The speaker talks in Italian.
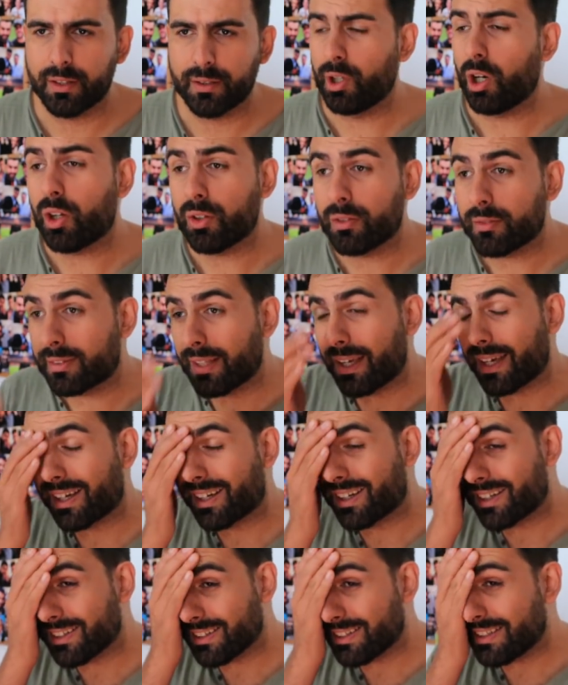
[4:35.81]

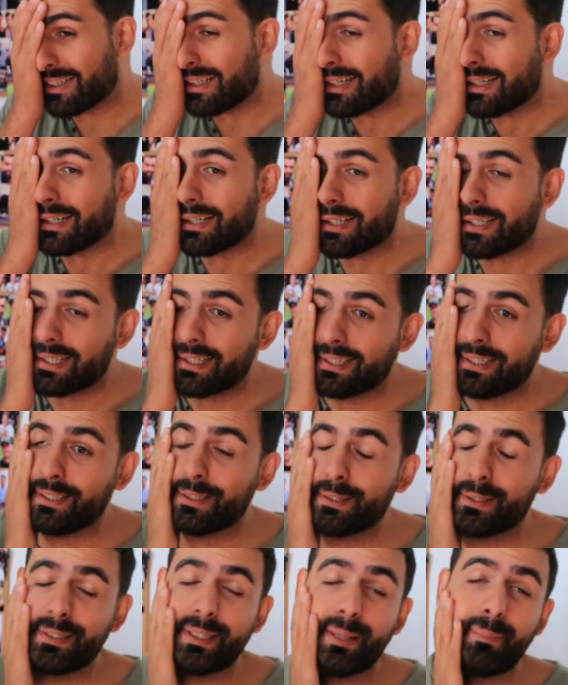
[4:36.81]
Piontek, eh,
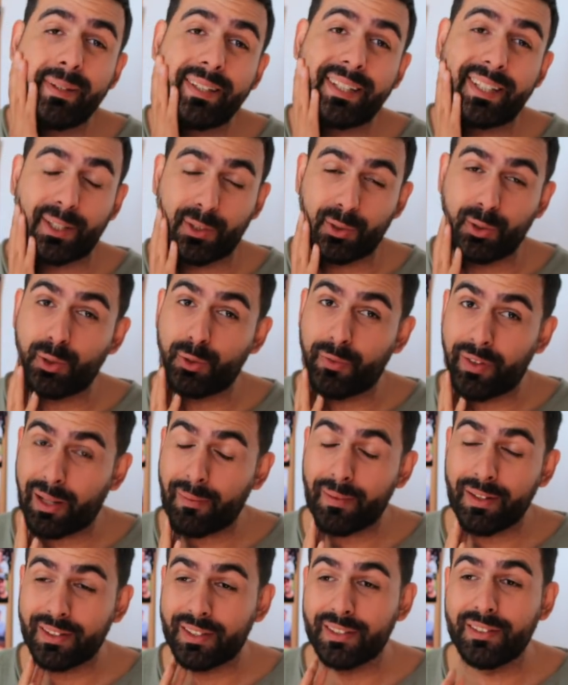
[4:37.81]
sapete che sono
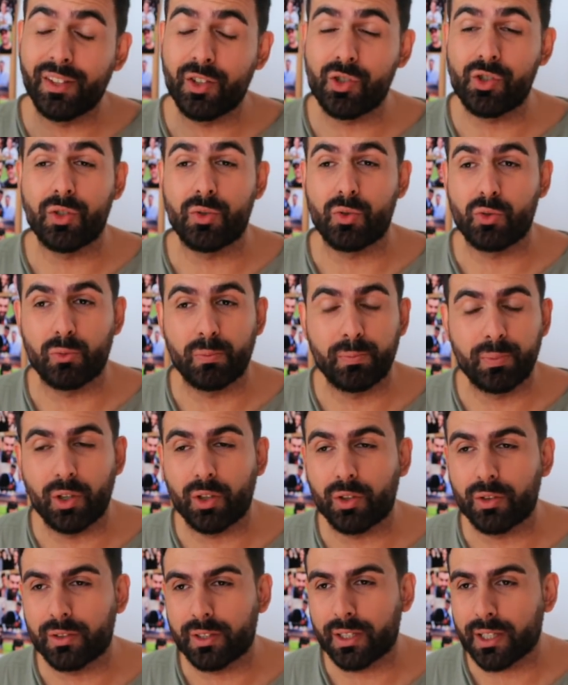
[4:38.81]
veramente indeciso su
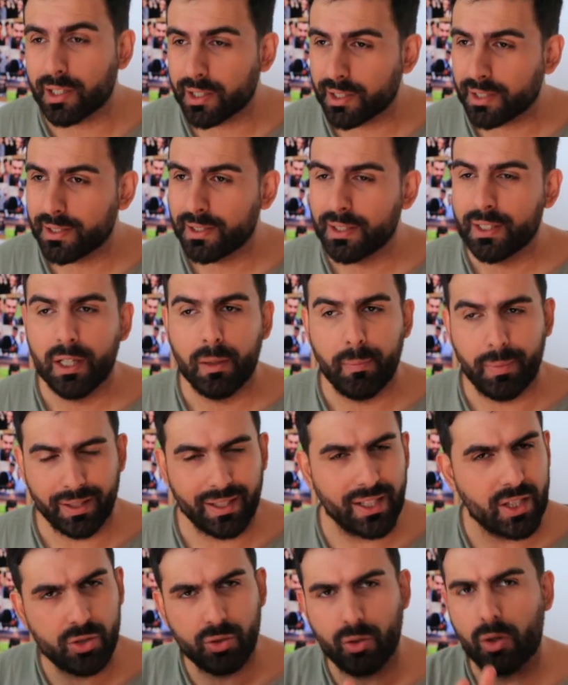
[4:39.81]
Piontek, per
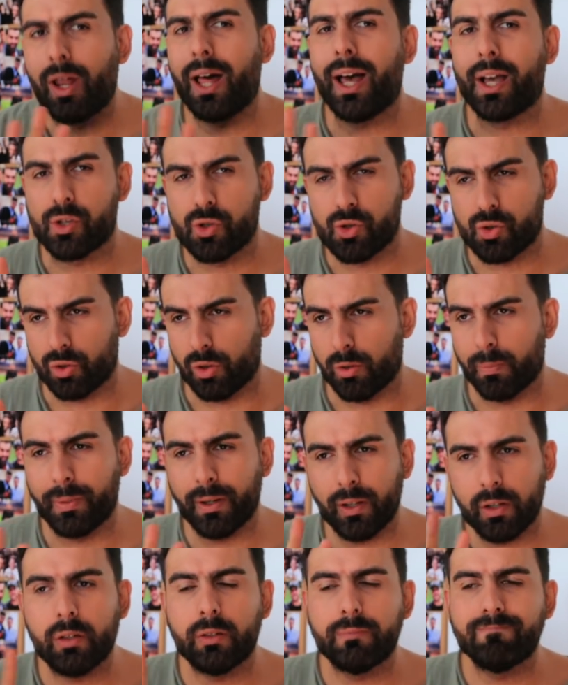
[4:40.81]
adesso lo lascio,
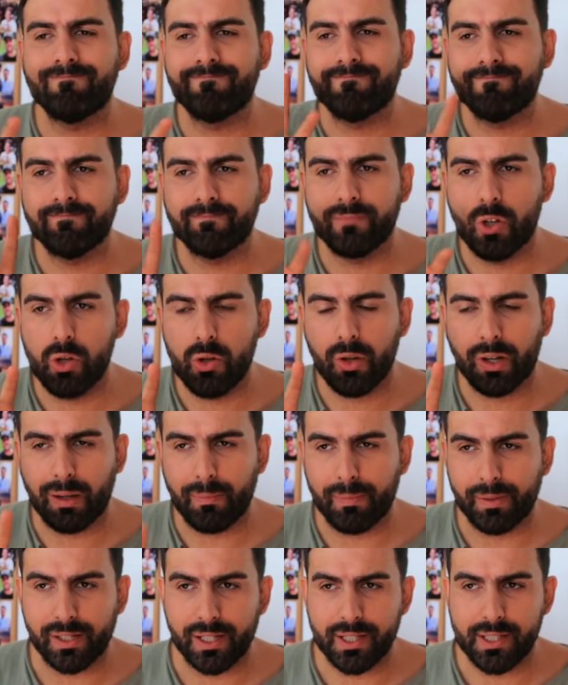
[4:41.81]
però voglio
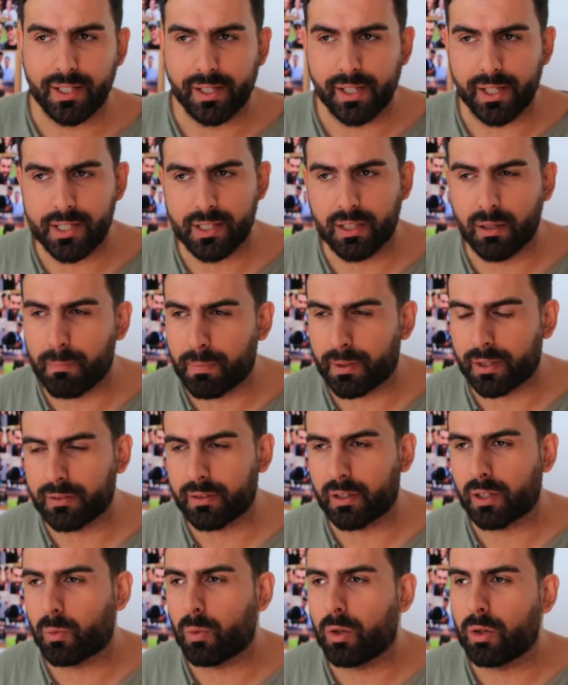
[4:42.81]
capire se riesco a
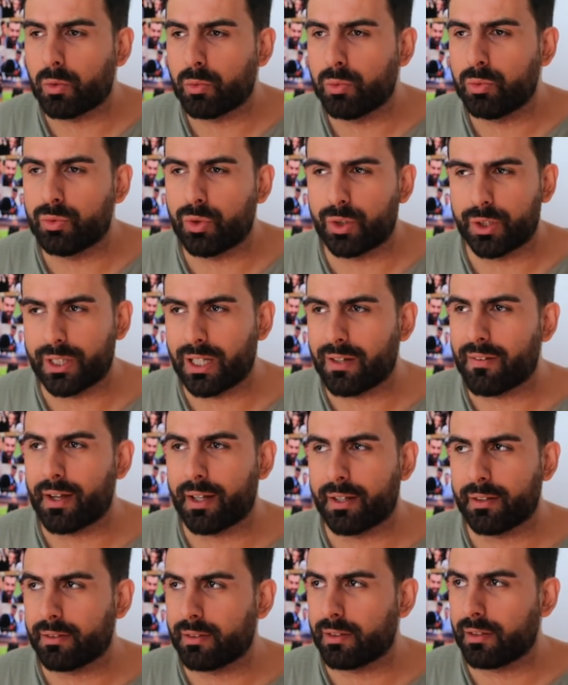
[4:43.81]
prendere qualcuno lì in
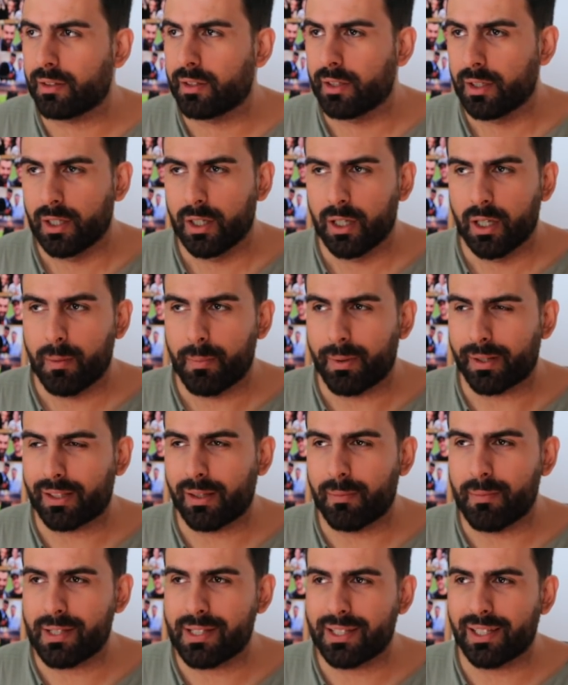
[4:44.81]
avanti,
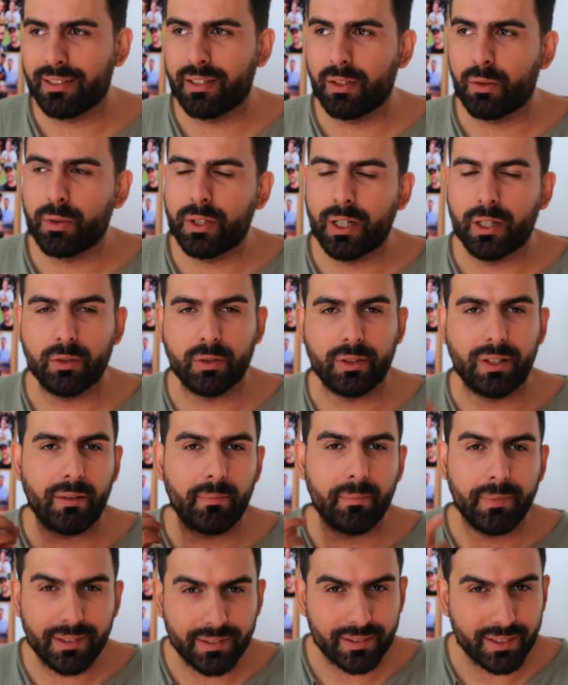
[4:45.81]
perché mi sta deludendo
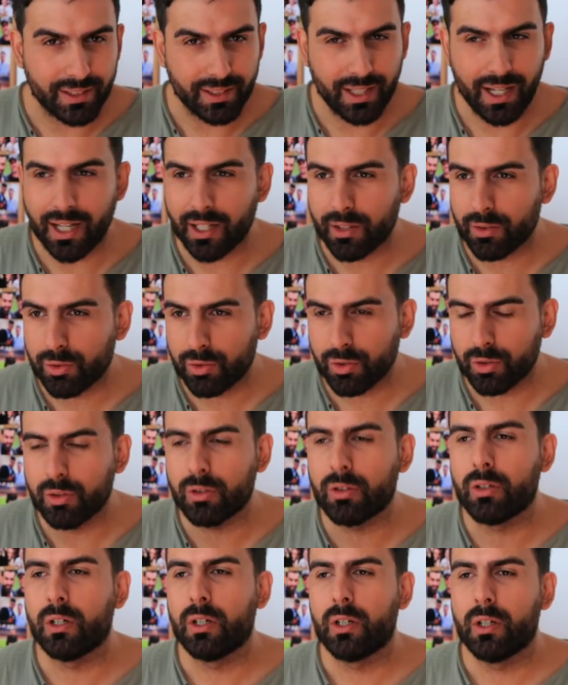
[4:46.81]
talmente
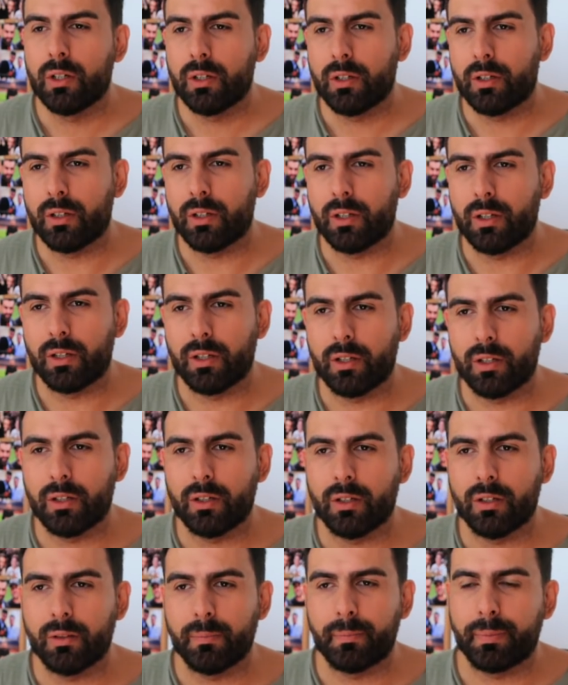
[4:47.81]
tanto
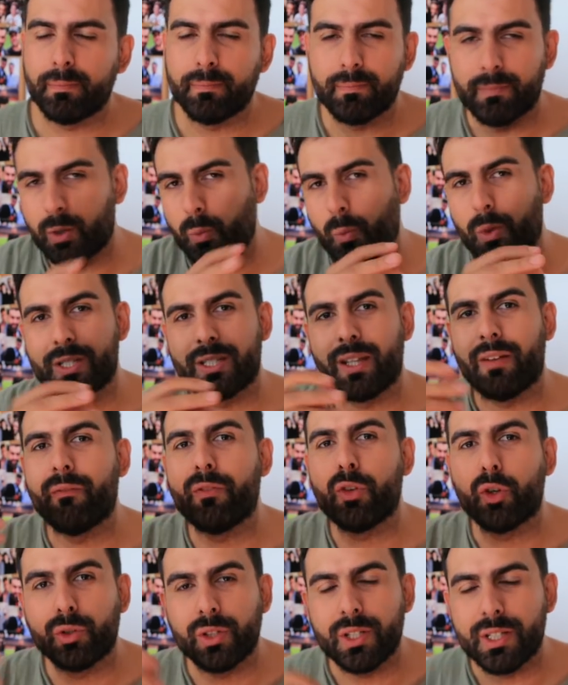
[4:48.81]
eh, in questo
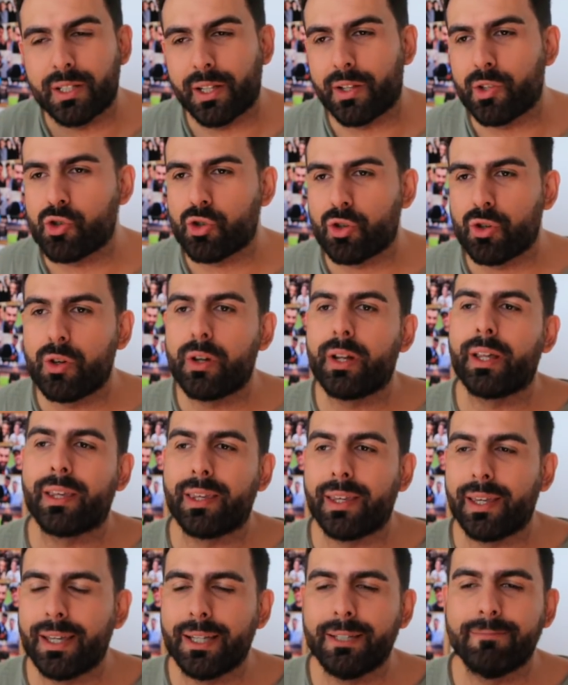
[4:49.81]
avvio di stagione
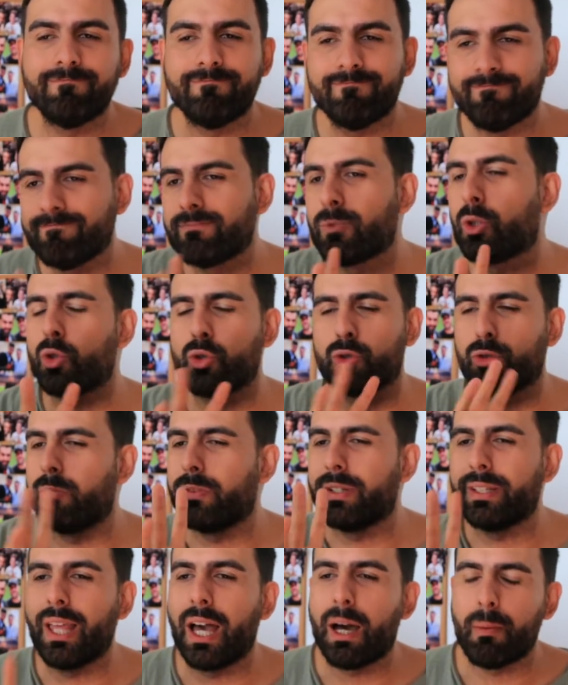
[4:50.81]
che non lo so,
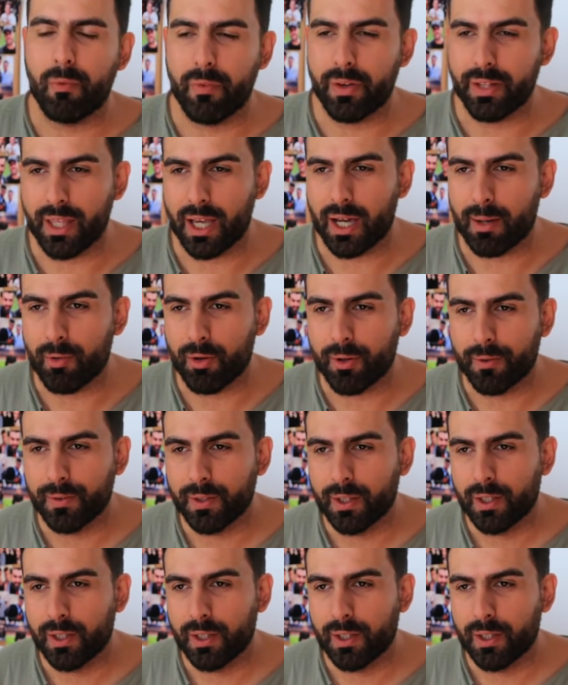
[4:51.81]
vediamo, vediamo.